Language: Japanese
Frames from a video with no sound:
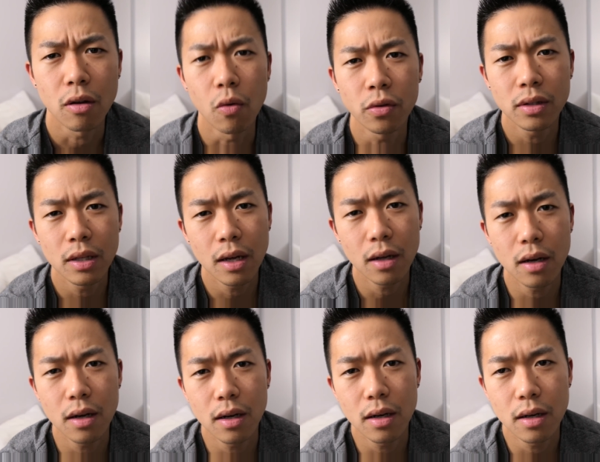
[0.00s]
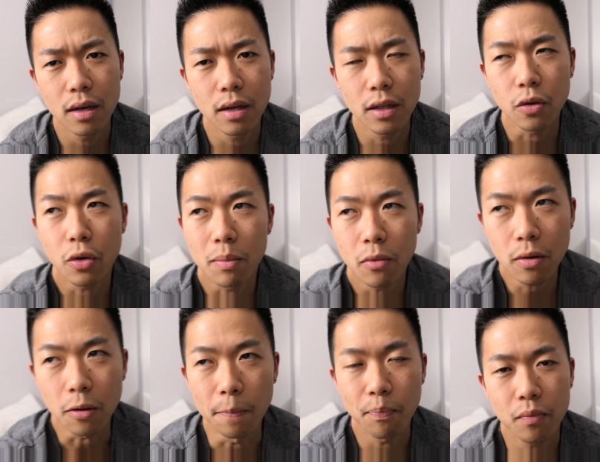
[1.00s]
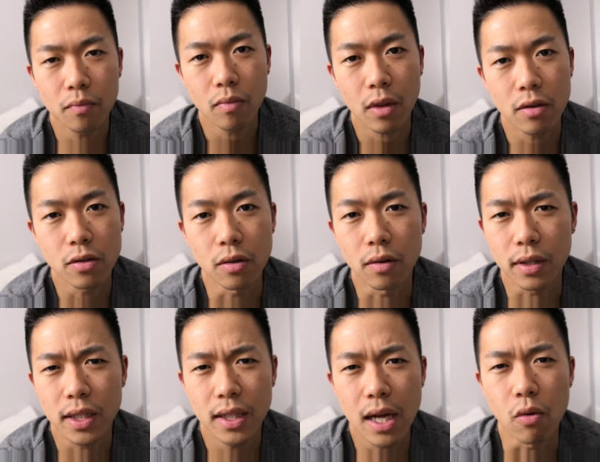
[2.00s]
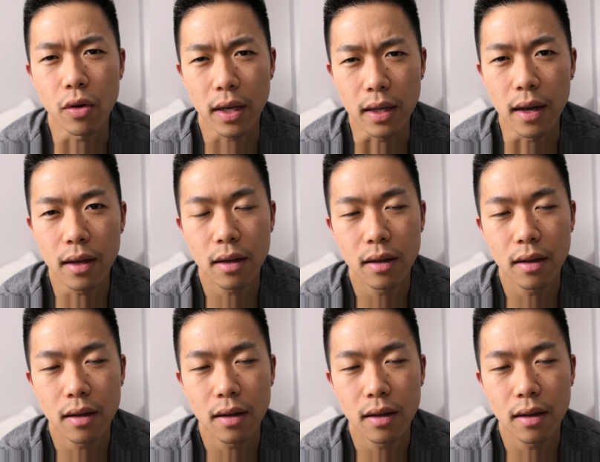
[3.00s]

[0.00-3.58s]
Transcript: 女よりもその非難を受けない